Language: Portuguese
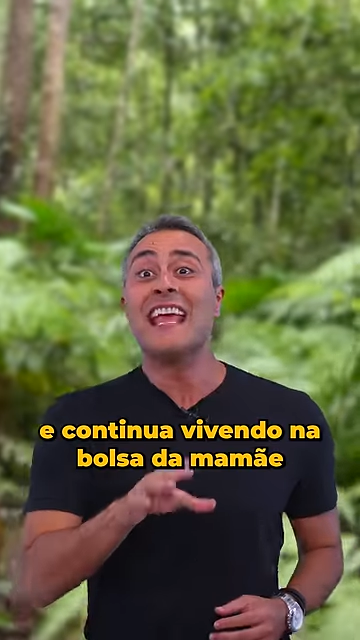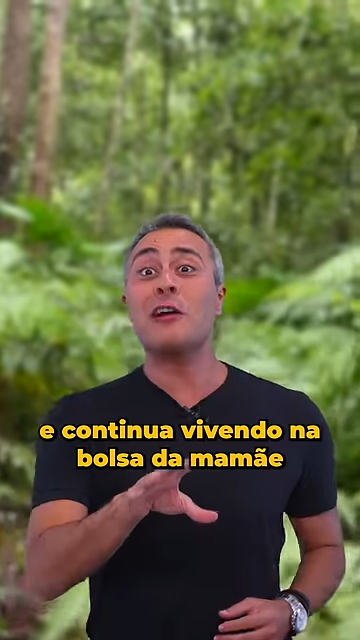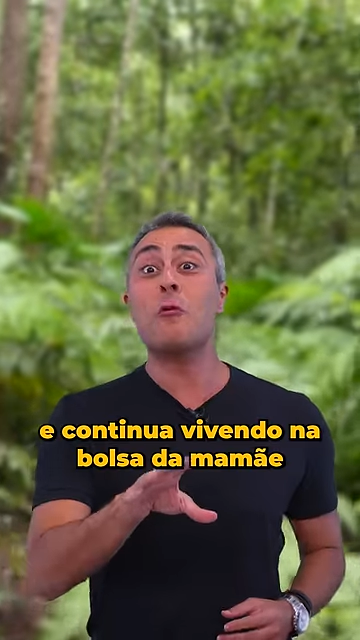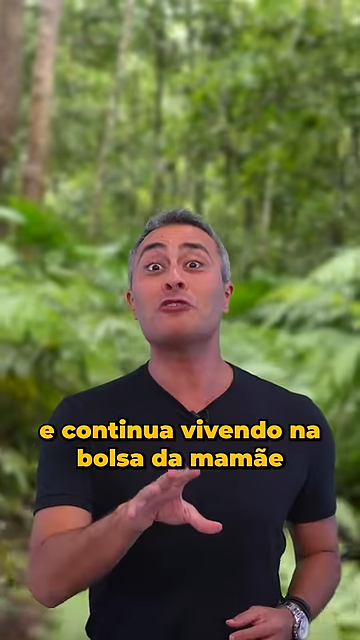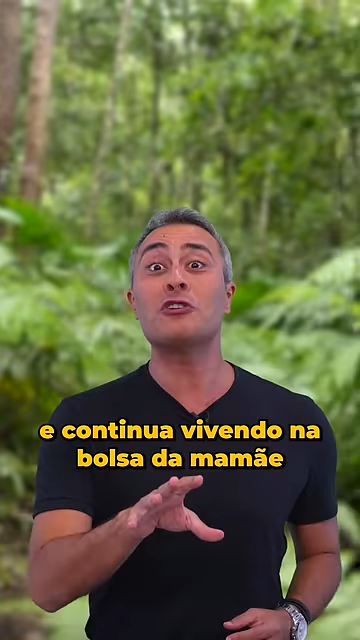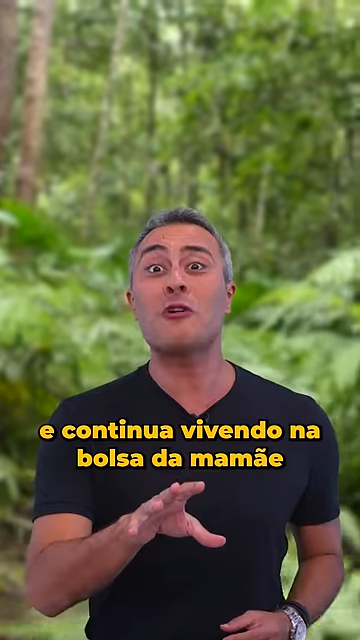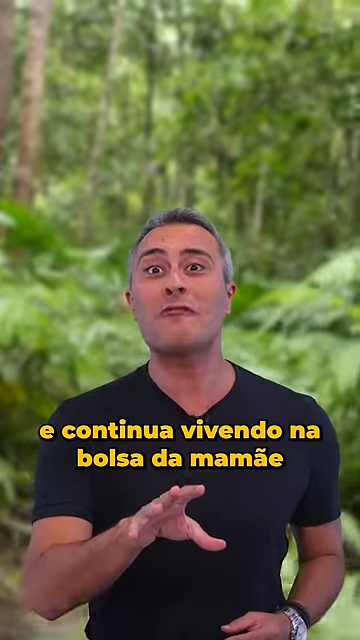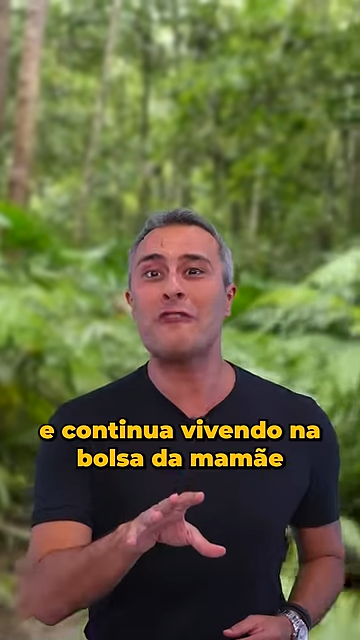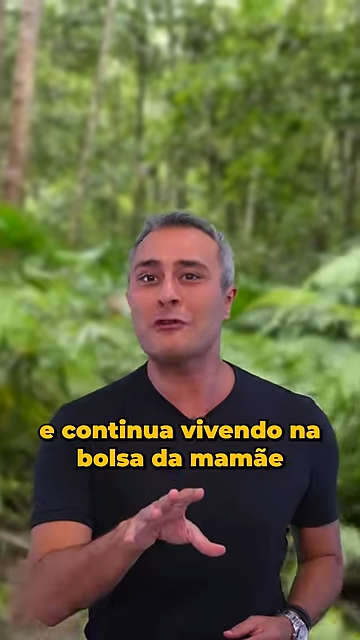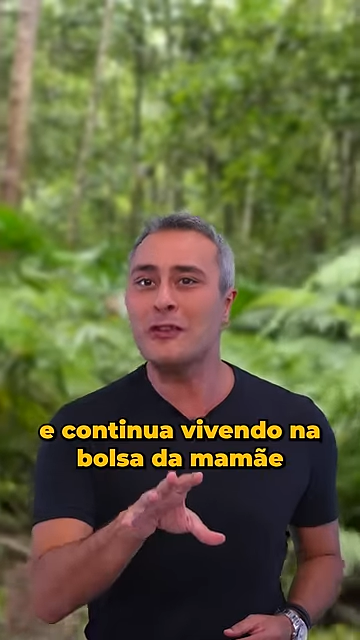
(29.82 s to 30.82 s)
e continua
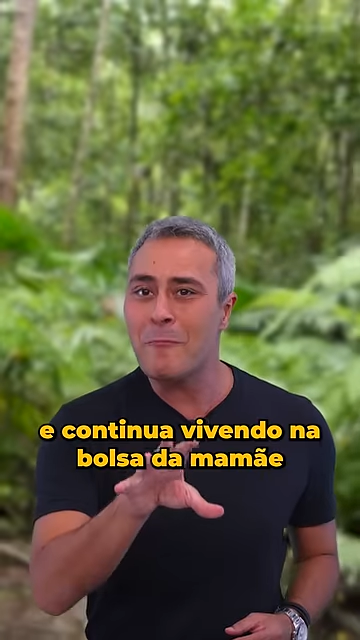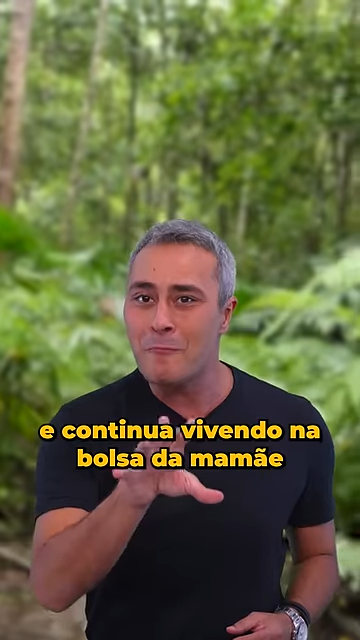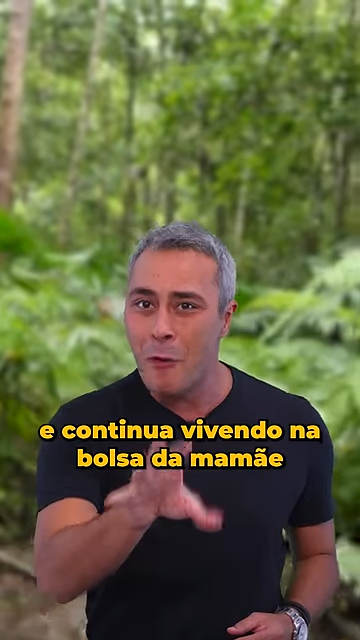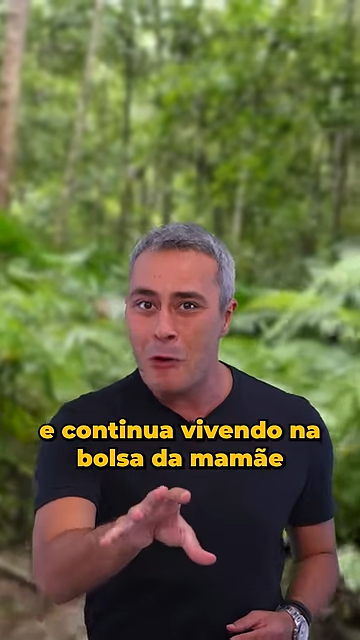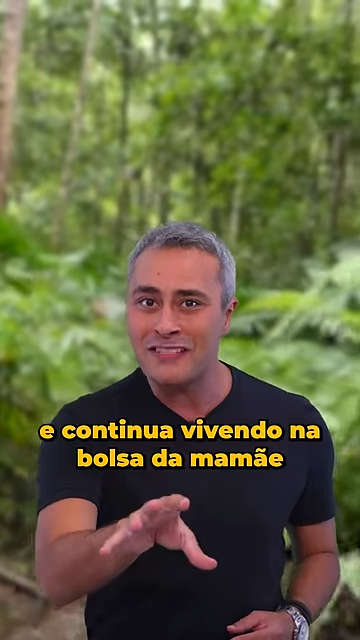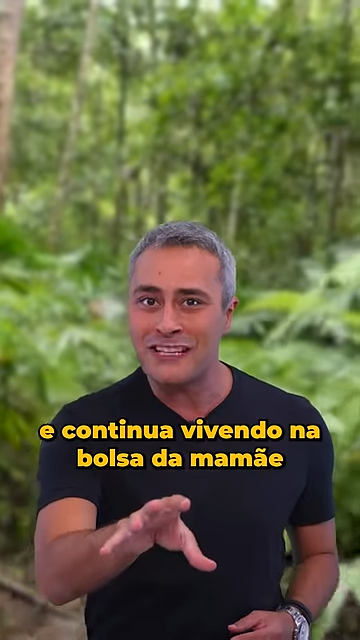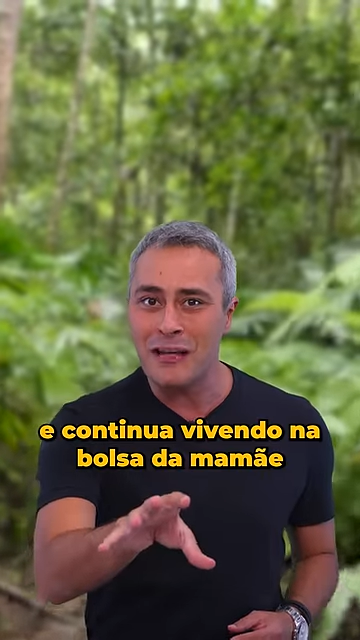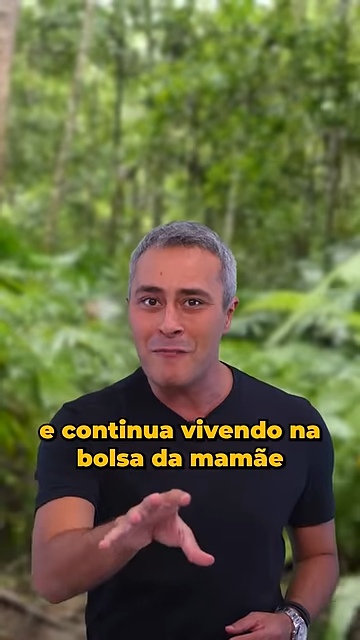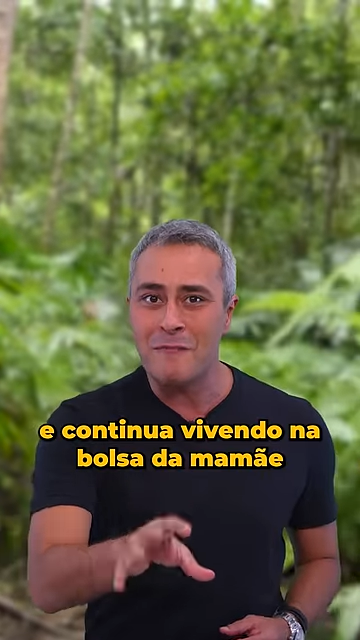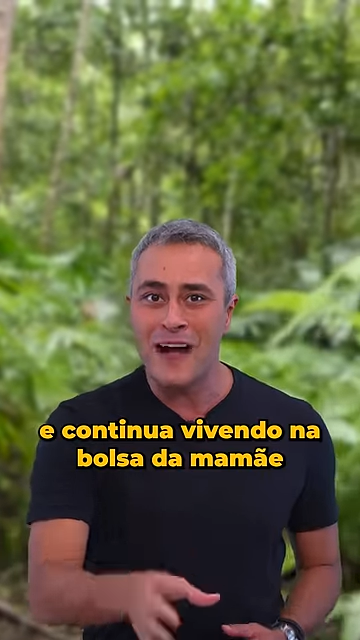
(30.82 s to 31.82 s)
vivendo na bolsa
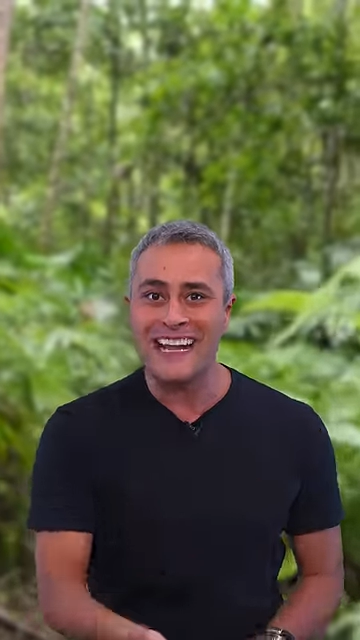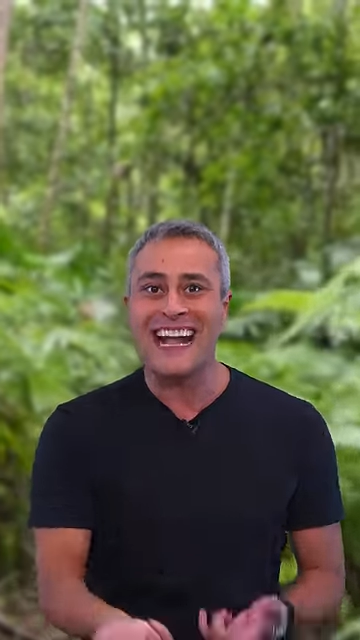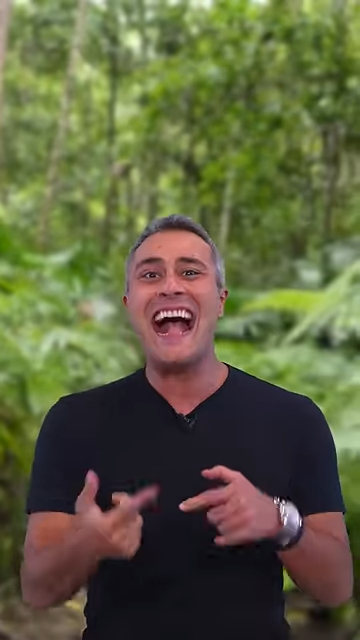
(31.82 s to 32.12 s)
da mamãe